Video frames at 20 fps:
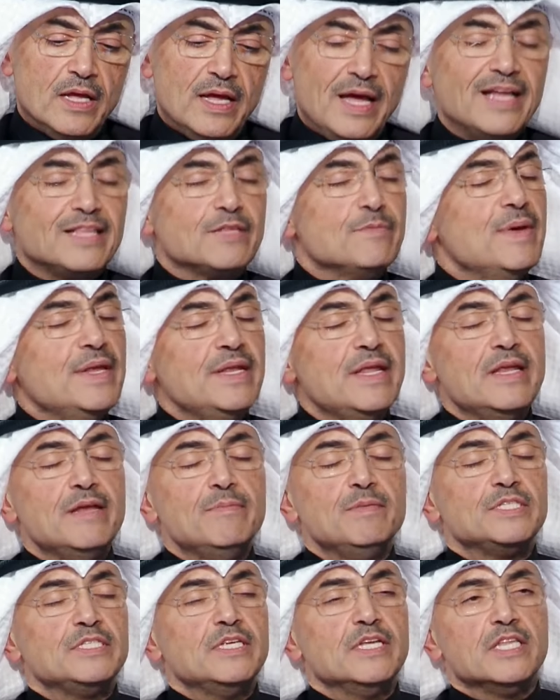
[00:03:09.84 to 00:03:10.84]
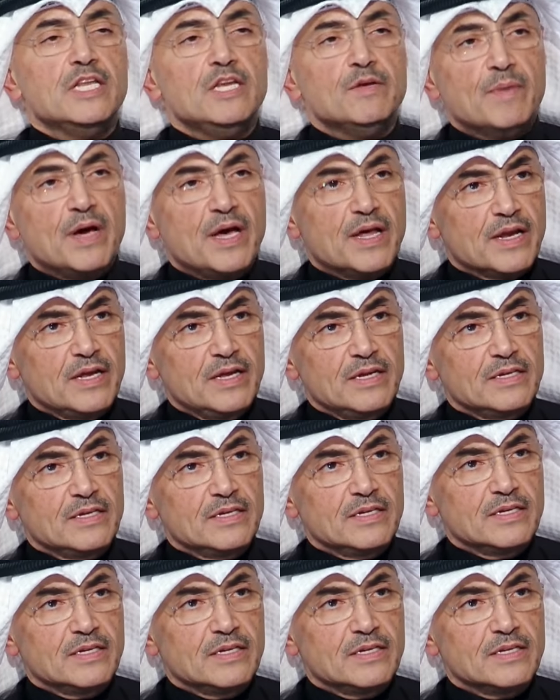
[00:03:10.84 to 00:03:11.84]
اتمنى ان مسجد الاماره
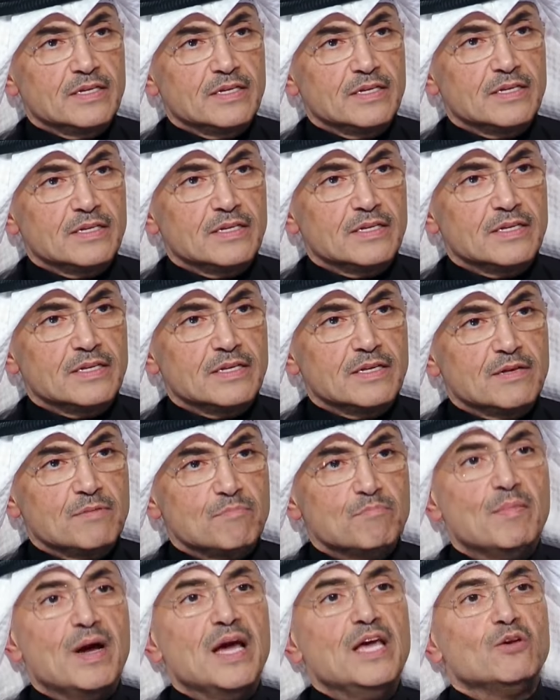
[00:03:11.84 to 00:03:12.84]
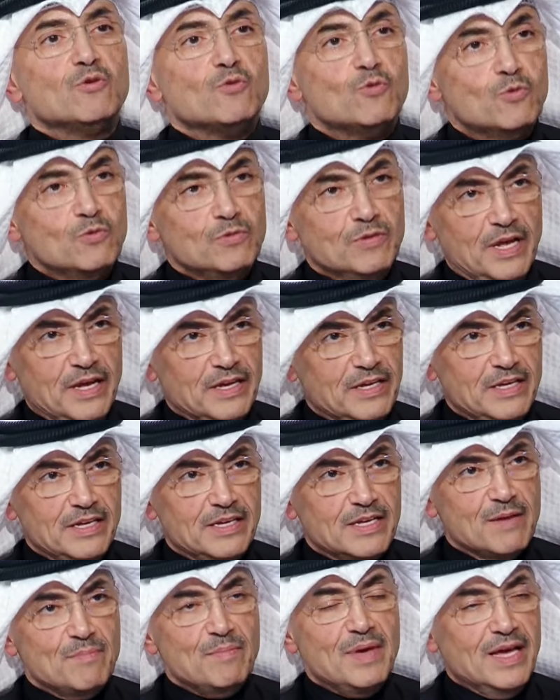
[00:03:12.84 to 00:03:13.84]
ما يكون
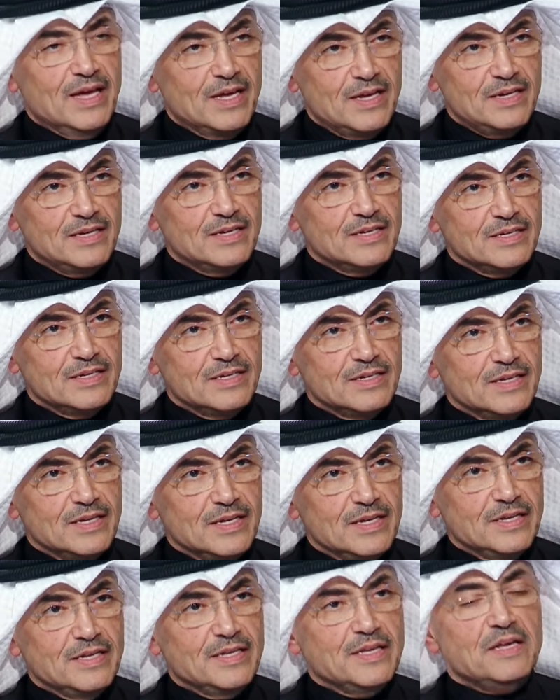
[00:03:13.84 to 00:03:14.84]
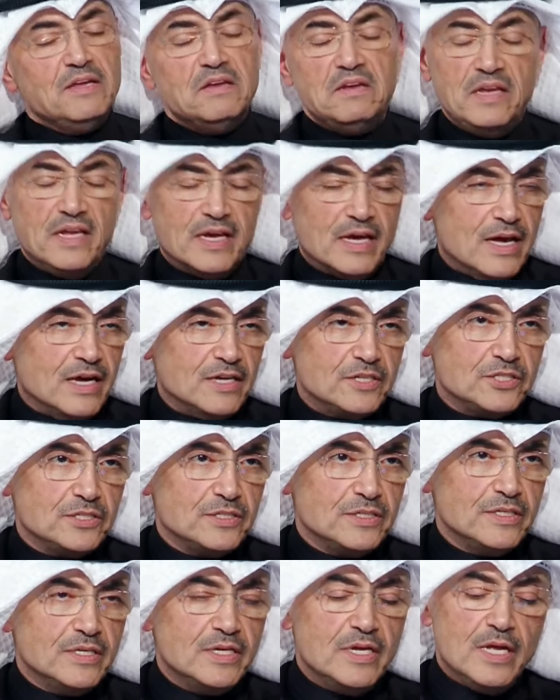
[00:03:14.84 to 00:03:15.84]
حقيقه محل نقاش
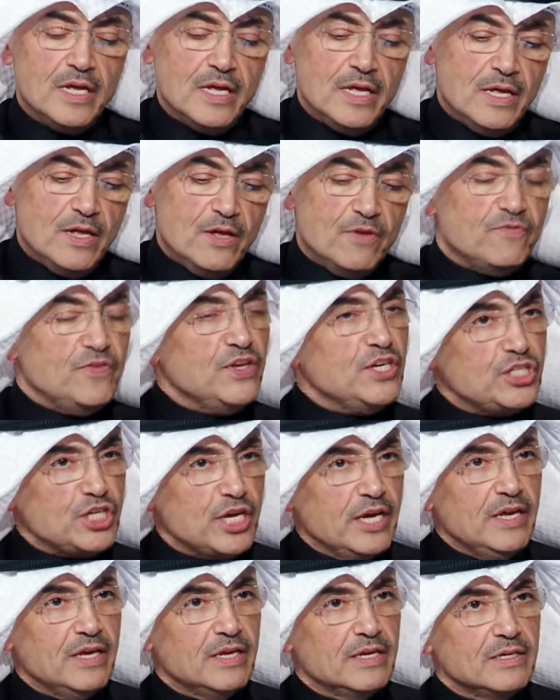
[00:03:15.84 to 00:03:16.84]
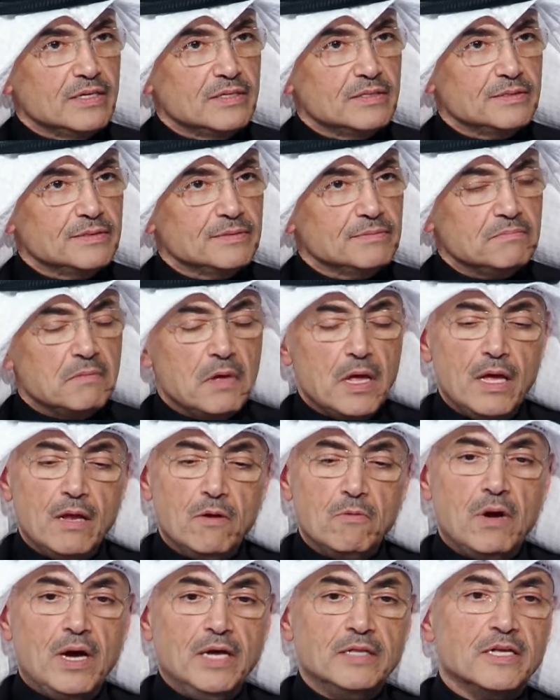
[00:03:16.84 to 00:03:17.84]
نقاش في شيء
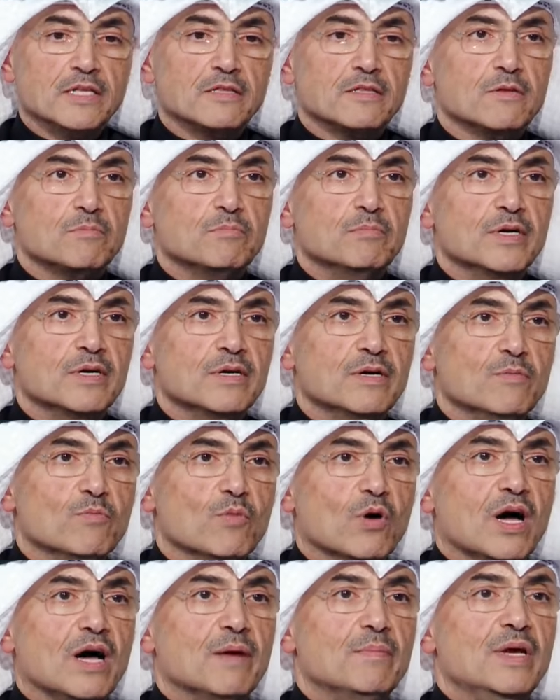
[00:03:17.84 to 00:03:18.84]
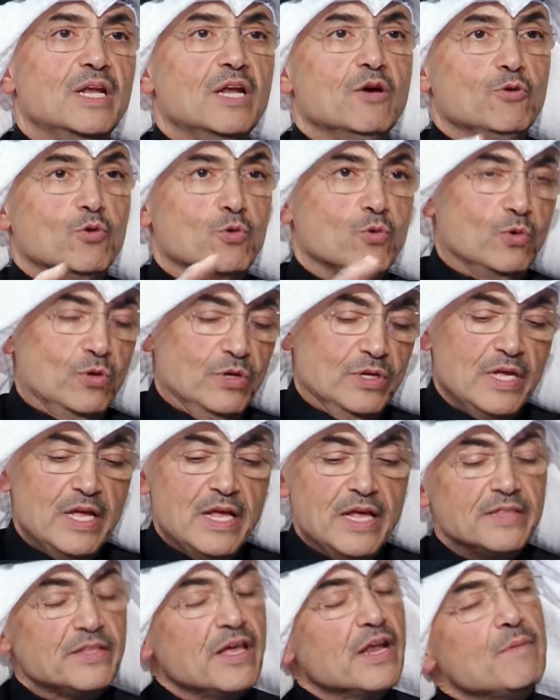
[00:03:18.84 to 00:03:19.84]
الواحد يطلب مقابله ويروح
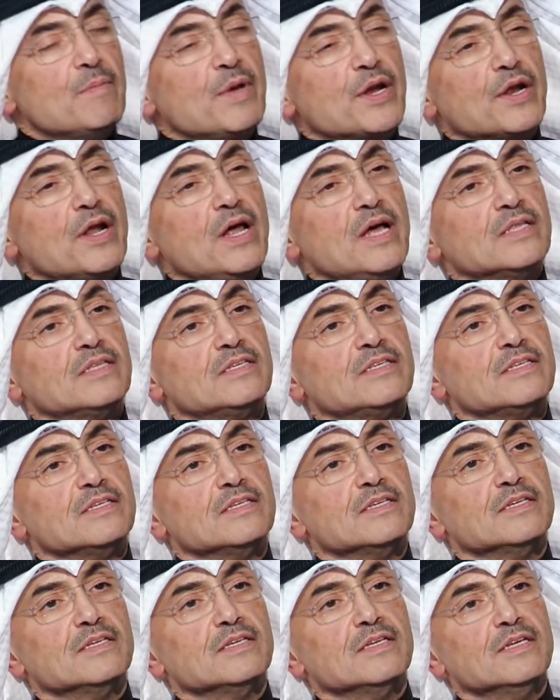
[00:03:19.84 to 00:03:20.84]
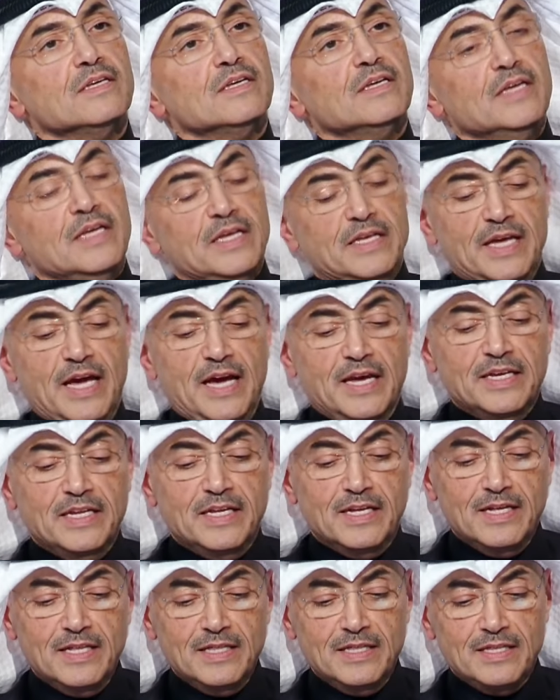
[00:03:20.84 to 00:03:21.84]
ترى مرات
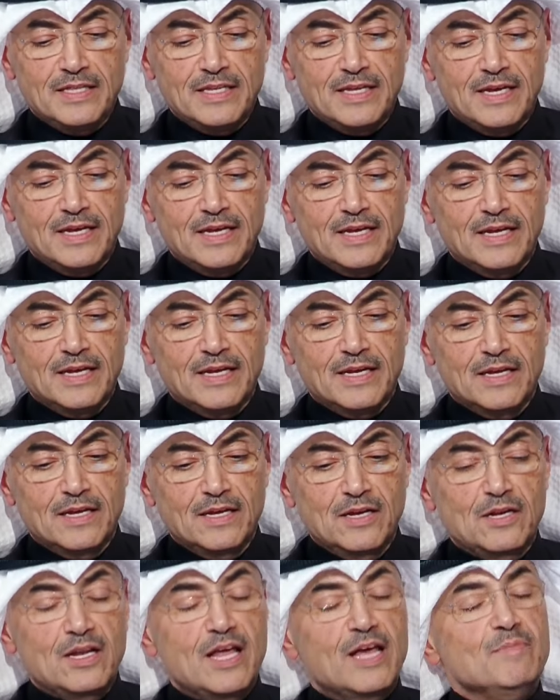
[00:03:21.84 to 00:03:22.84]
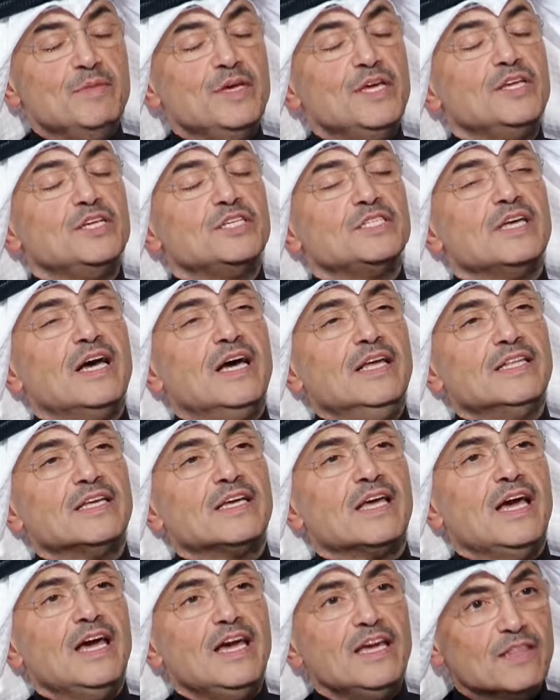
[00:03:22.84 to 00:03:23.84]
يعني انت الامير
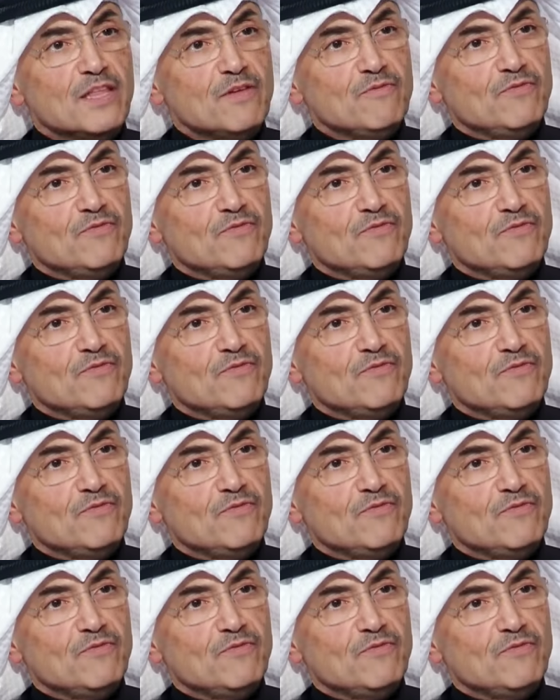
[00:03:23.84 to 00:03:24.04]
يساعدك ايضا